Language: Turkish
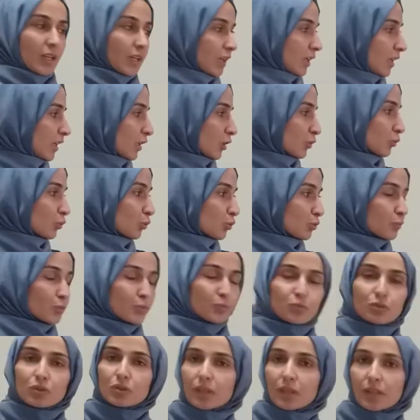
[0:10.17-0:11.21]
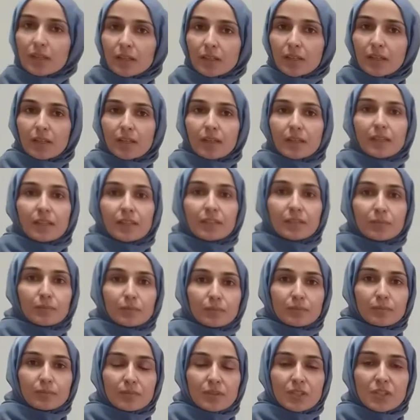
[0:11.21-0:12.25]
E, kurumumuzda e,
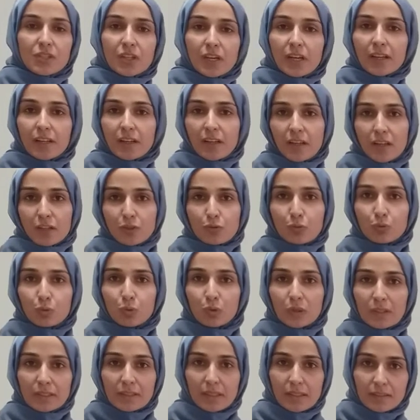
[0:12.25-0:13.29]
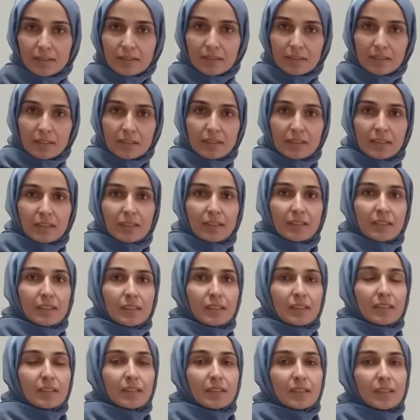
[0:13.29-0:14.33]
ticari araç kullanan e,
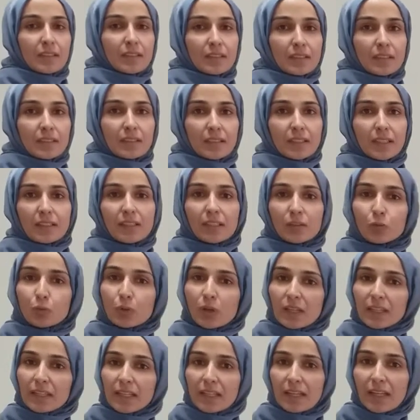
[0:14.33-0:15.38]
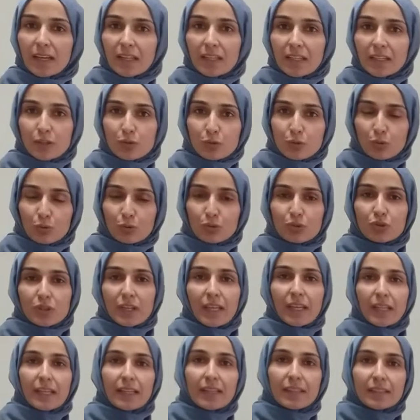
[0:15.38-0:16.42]
ya da kural ihlalleri sonucu
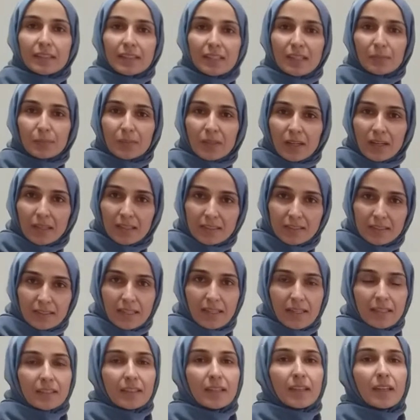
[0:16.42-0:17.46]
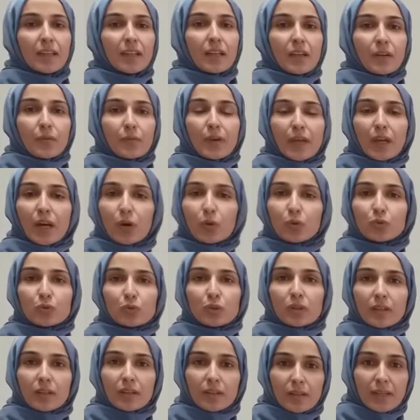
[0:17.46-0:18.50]
ehliyeti iptal edilen veyahut
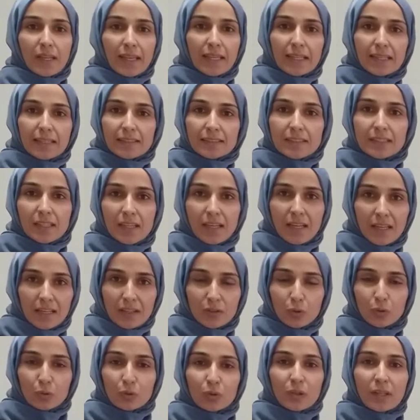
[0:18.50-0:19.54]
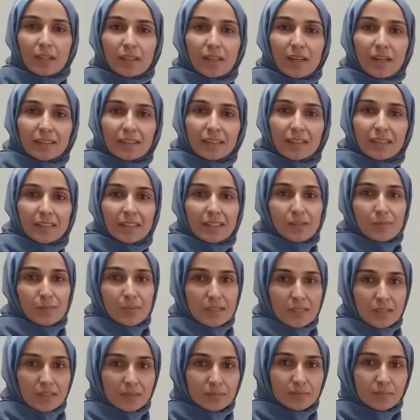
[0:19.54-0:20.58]
e, ehliyetine el konulan
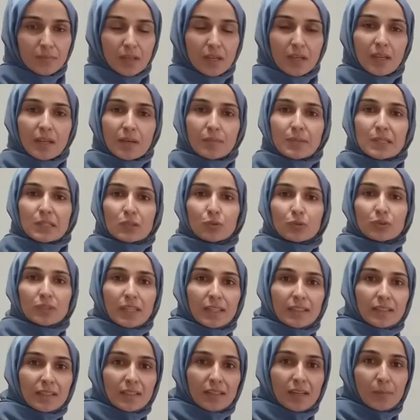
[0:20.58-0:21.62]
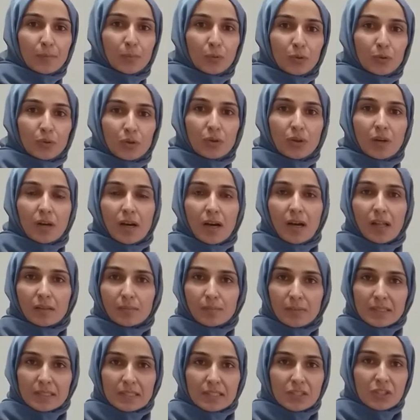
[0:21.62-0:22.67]
adaylarımızın psikoteknik raporu
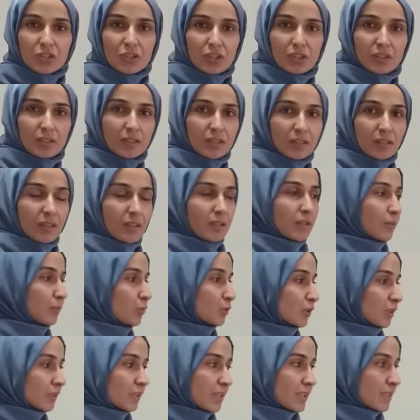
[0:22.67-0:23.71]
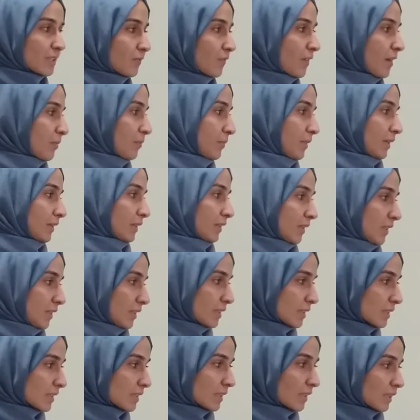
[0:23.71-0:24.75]
alması için e, burada test
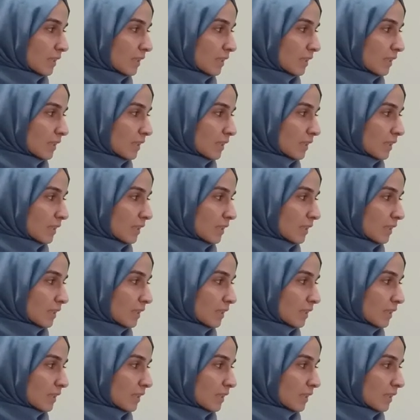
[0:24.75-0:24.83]
vermekteyiz.